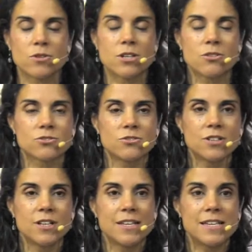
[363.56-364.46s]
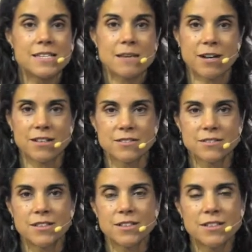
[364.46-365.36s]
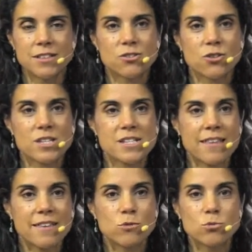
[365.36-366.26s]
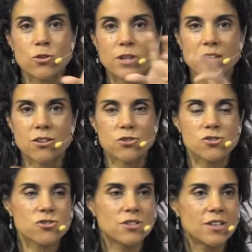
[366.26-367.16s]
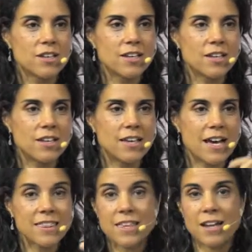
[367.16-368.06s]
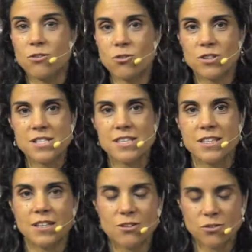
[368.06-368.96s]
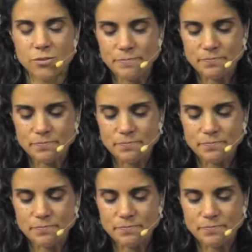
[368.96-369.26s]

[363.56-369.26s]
de ellos, ¿no? Y se va. Entonces cada uno de ellos eh, hace algo con ese dinero, ¿no?